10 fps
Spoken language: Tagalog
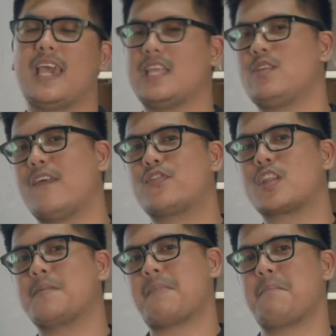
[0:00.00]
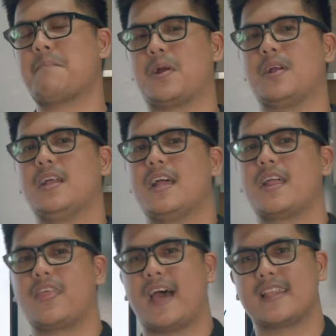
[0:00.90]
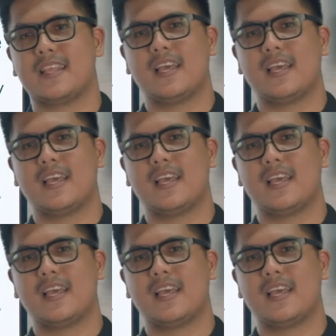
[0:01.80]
And you have to remember that